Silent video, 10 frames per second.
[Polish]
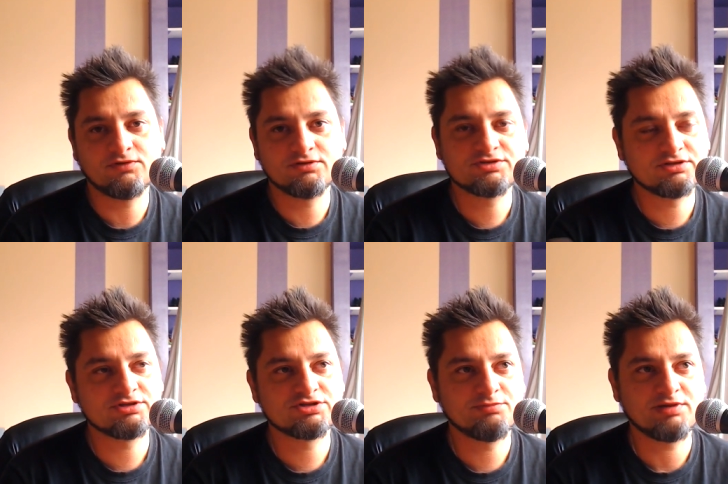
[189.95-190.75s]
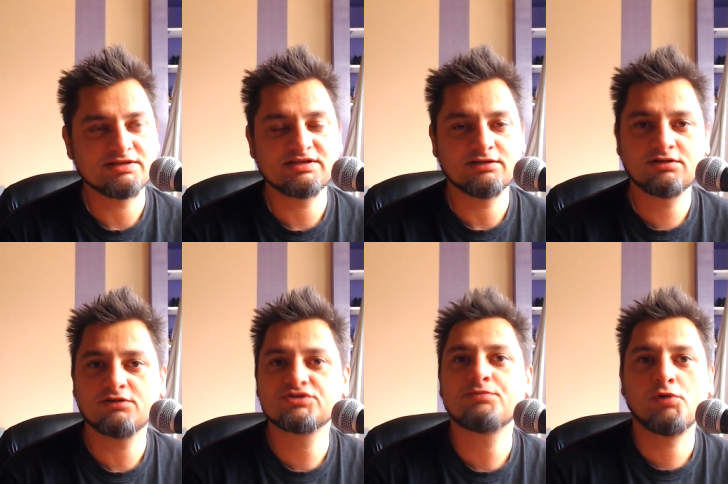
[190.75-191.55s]
Wolność to jeszcze prędzej. A
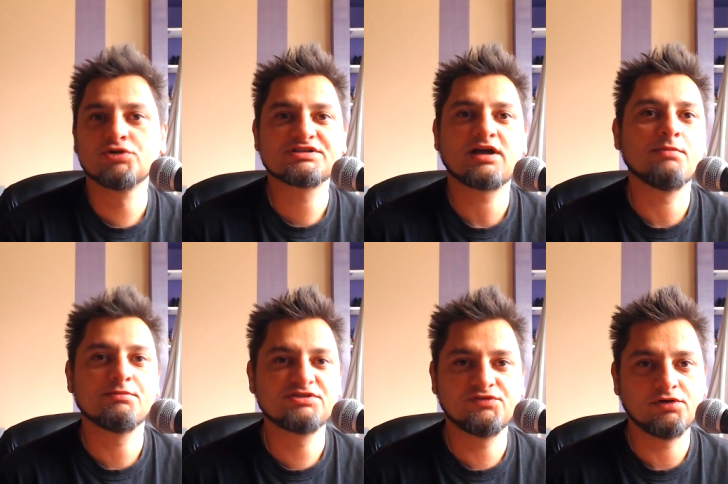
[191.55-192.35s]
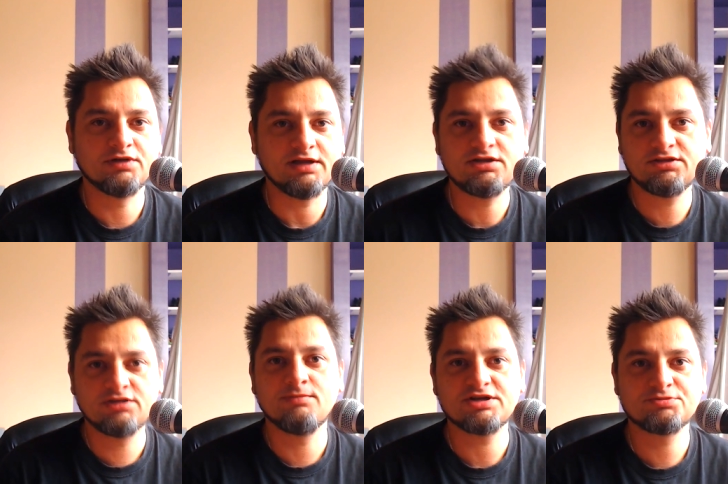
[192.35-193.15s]
tylko, że Polska ma być wolna, a nie
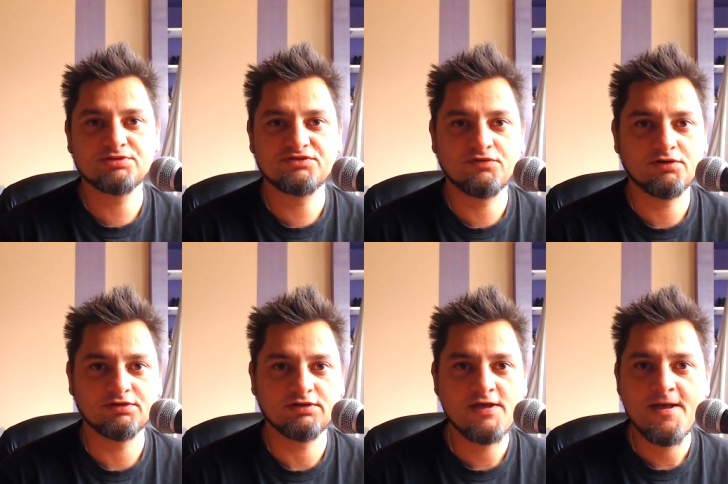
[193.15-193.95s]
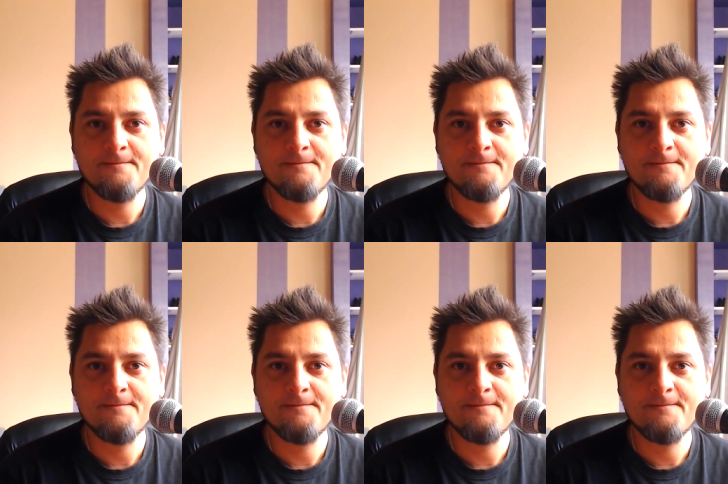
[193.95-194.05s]
ty masz być wolny.